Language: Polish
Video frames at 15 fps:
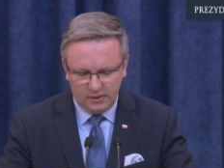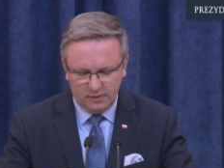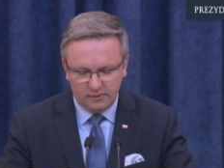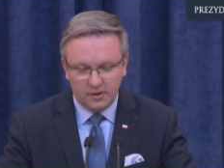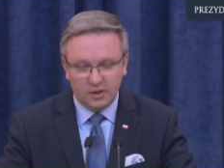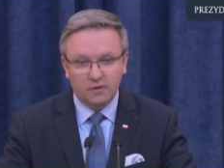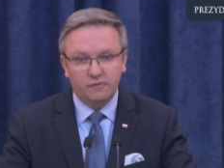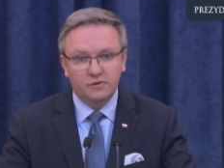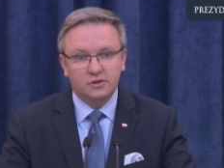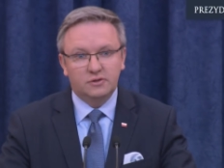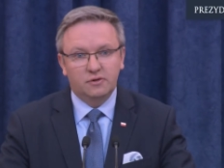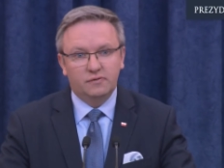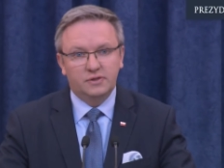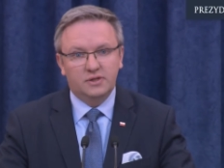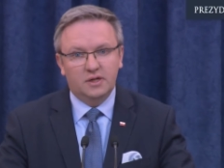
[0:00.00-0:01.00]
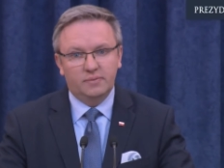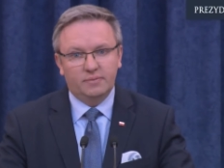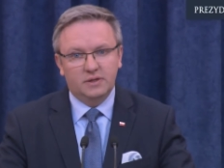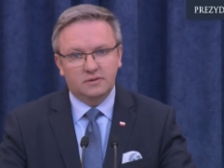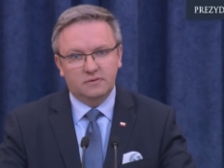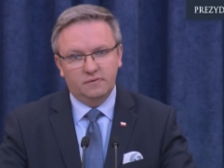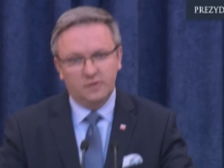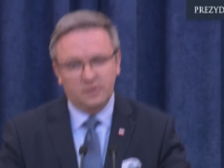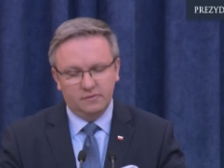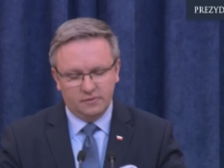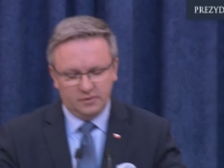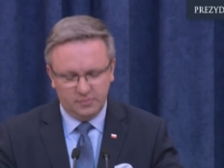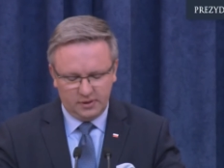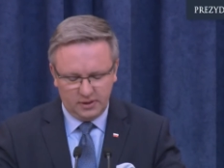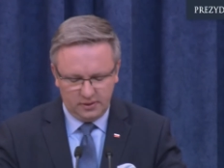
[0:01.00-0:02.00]
jako wizyty oficjalnej państwowej w
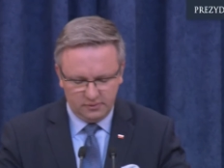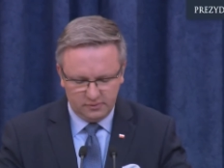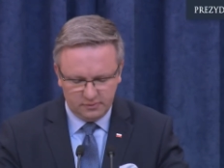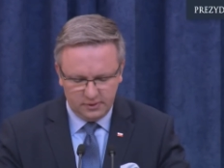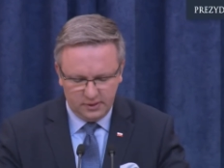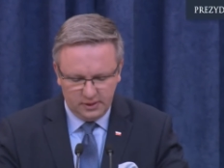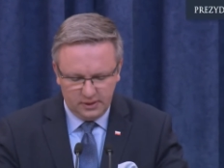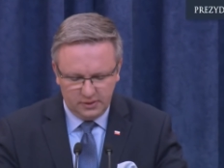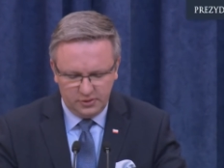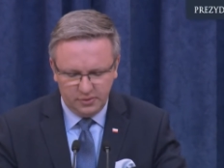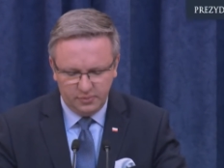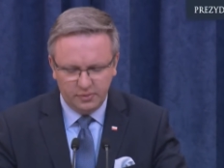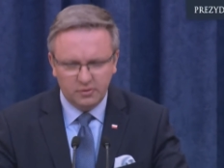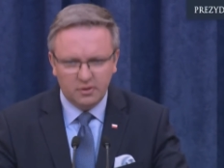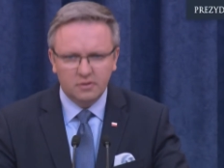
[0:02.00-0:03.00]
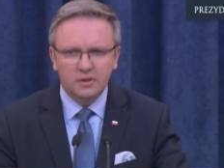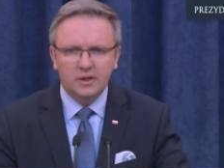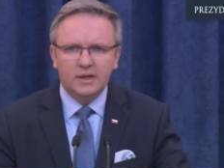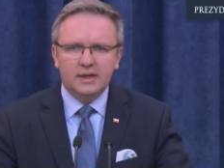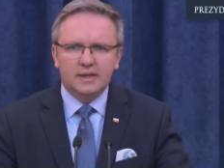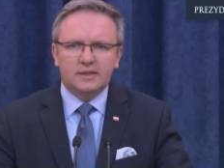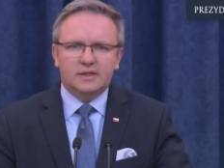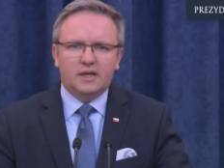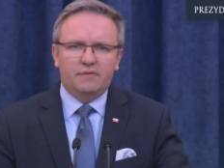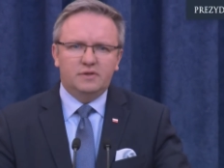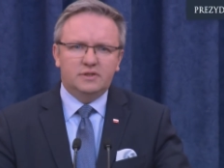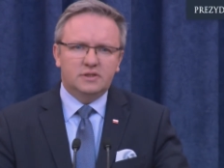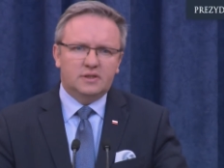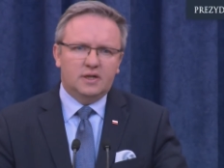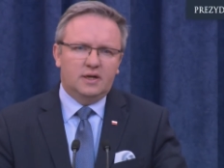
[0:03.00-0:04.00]
tym kraju nie było. Ta
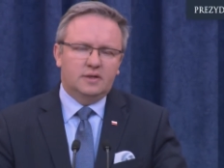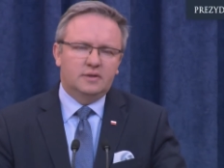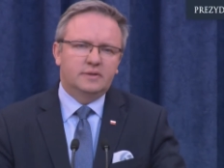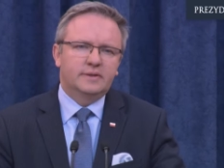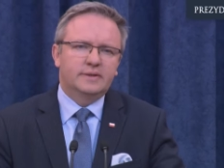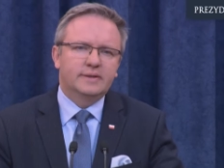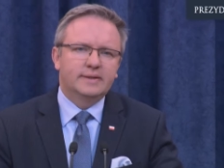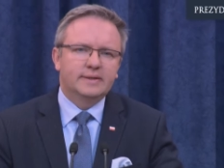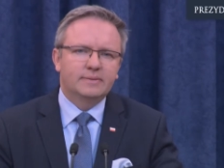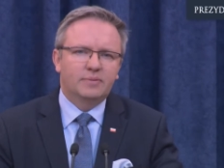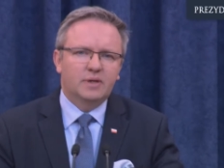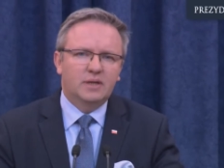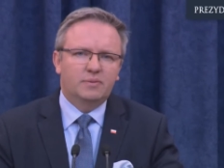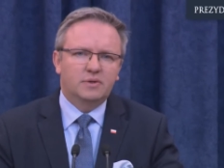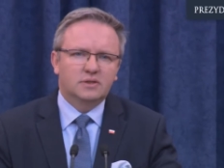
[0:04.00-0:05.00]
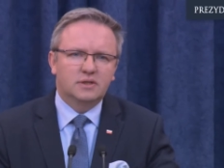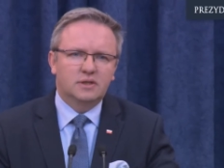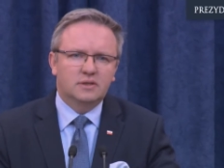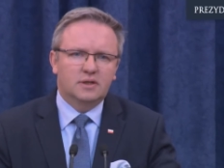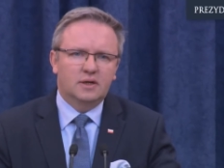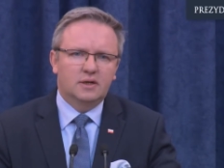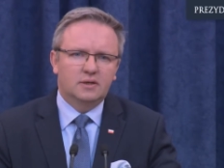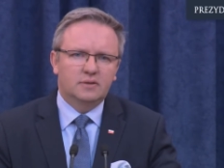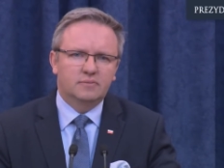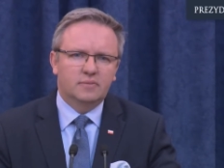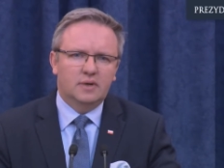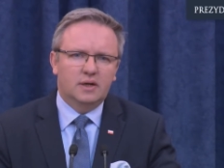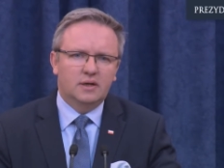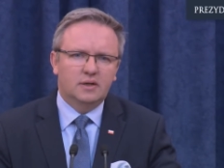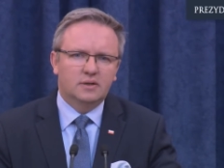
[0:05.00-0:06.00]
wizyta pana prezydenta
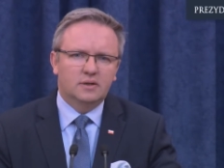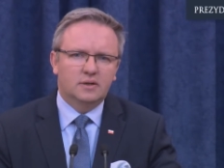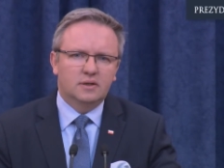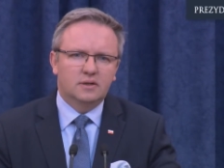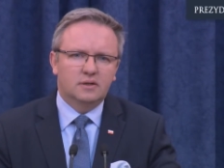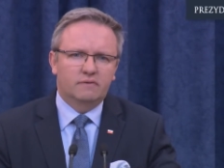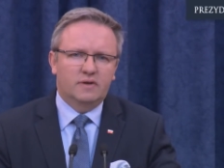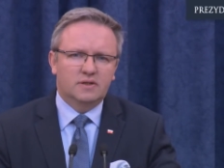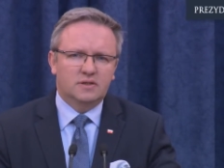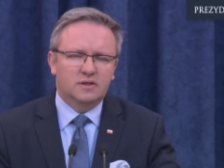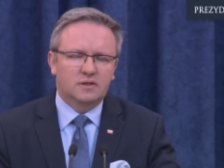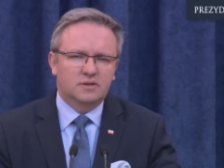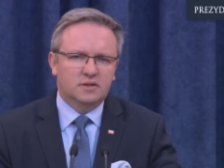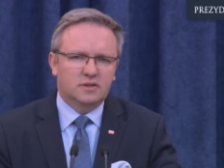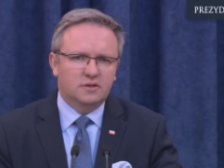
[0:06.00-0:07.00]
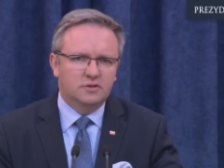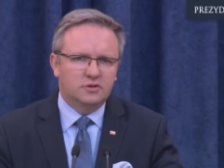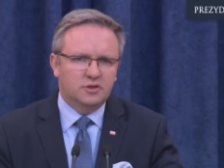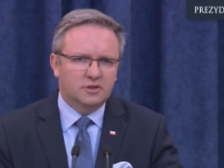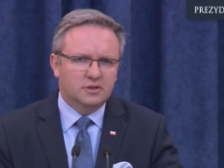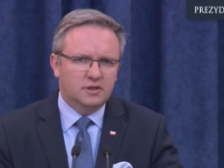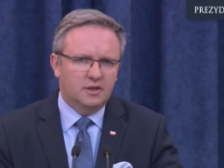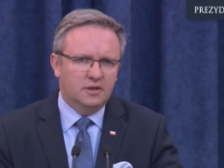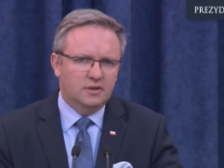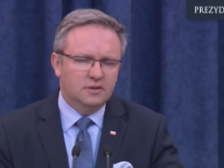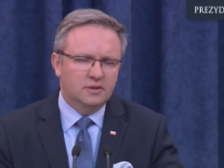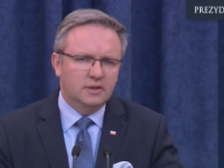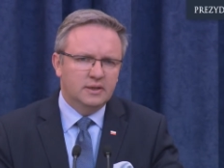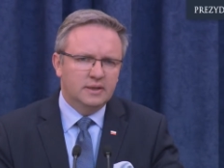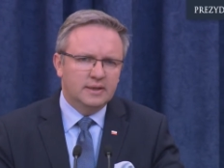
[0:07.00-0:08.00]
ma dwa zasadnicze cele.
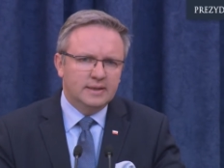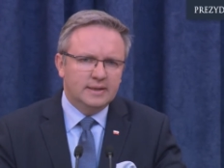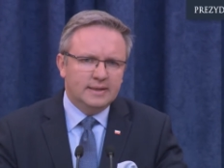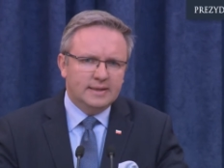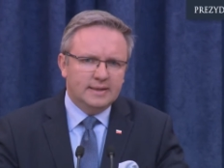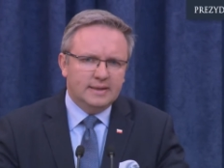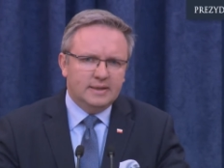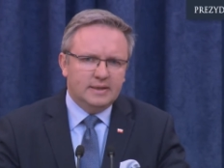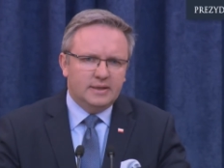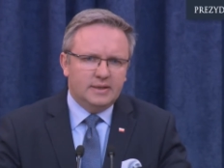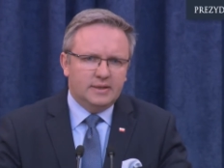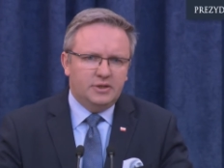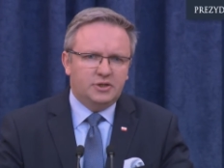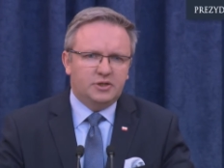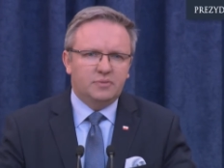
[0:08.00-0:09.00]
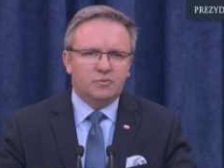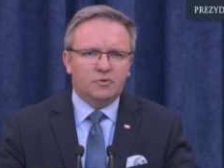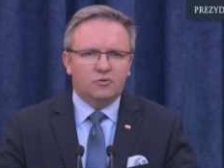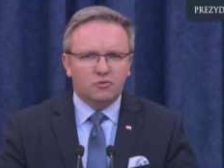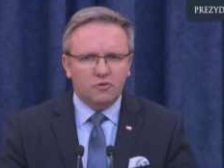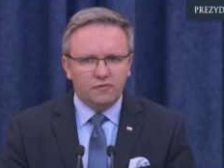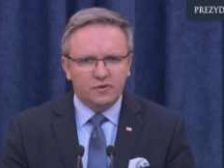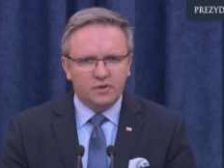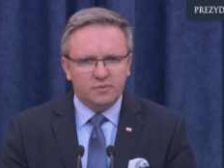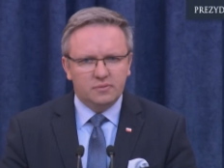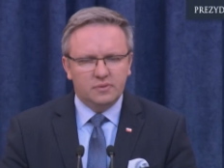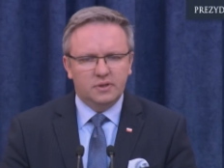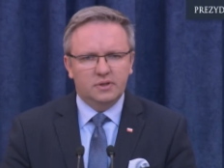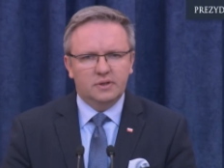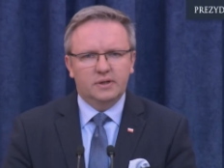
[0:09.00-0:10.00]
I tym głównym
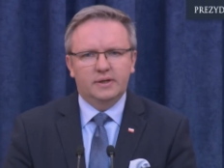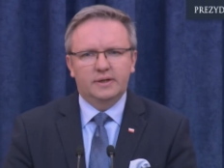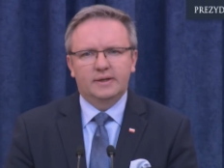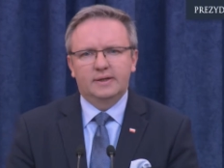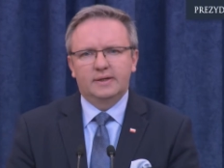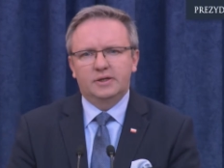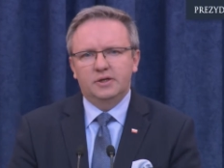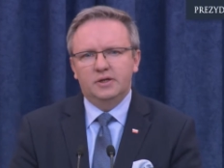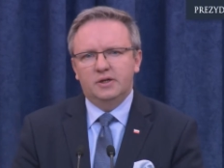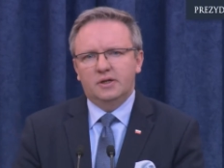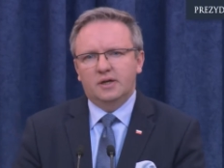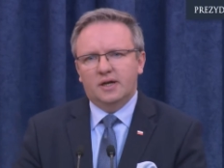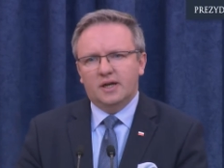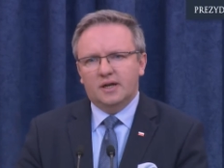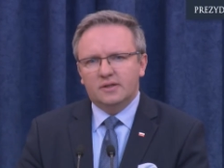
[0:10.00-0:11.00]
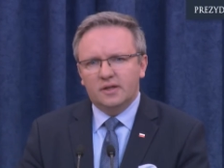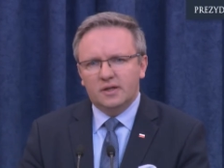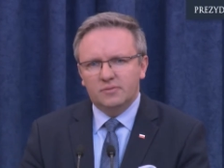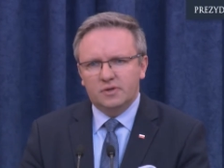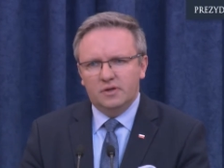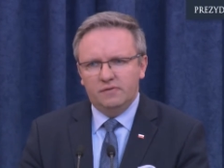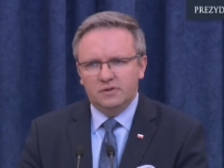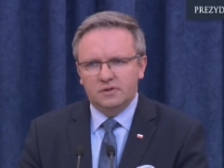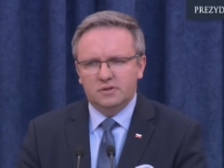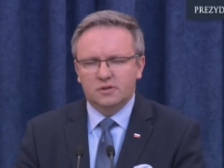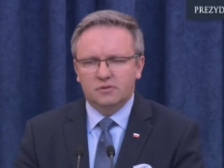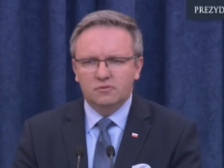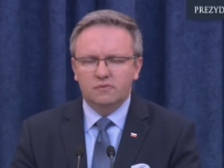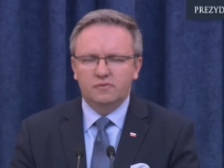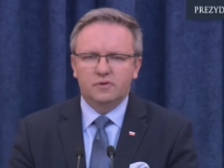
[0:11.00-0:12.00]
i charakterem tej wizyty
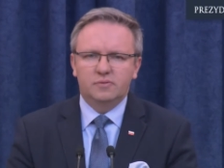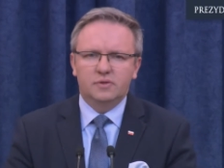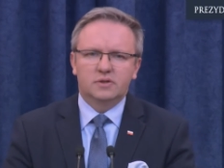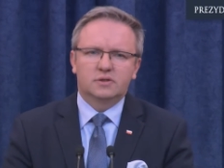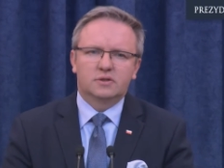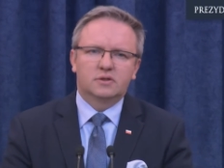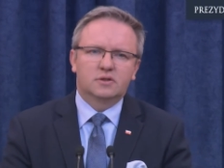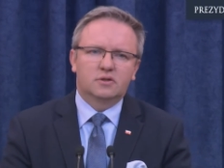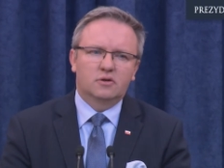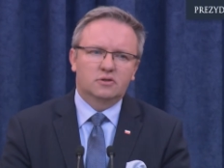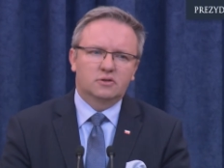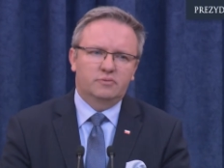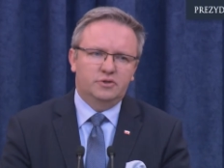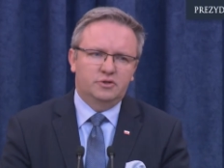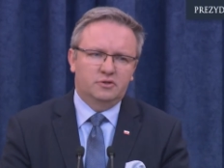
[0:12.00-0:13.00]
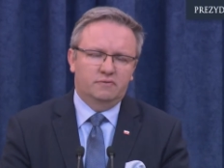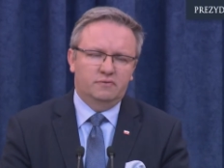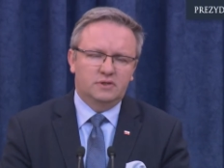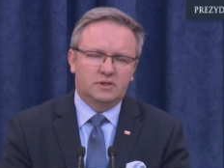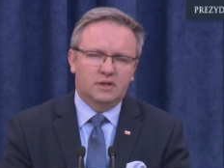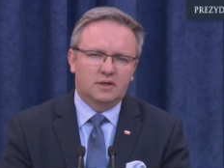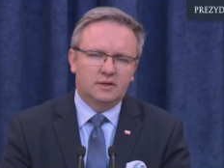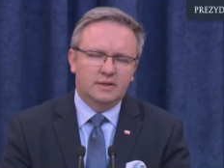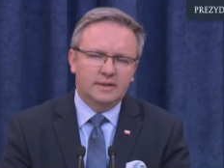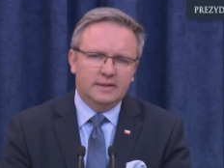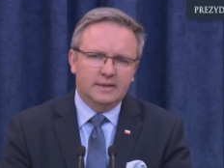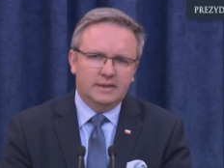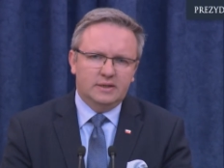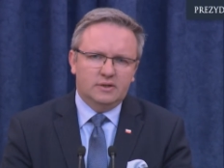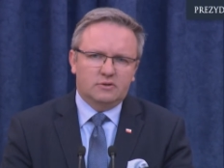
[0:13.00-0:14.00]
głównym jest to, że będzie to wizyta
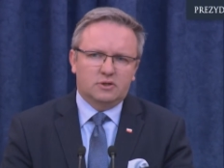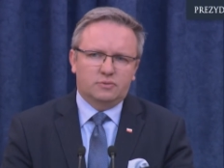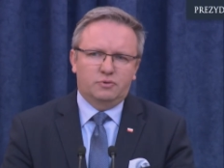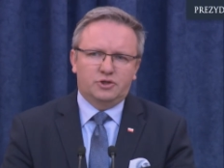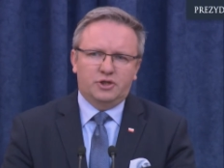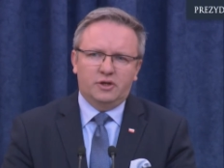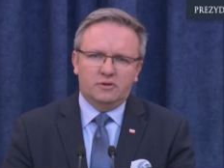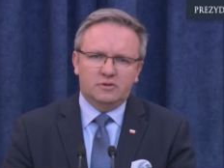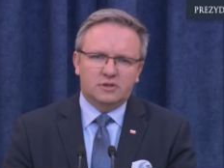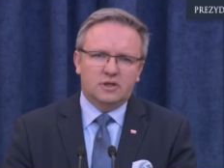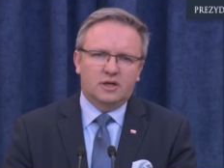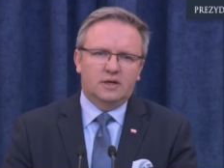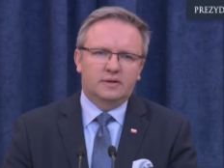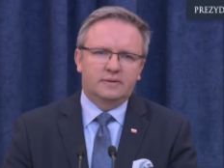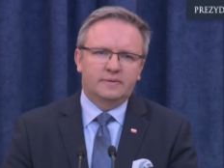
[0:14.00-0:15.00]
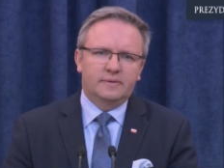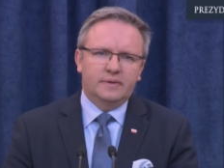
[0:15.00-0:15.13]
rozpoczynająca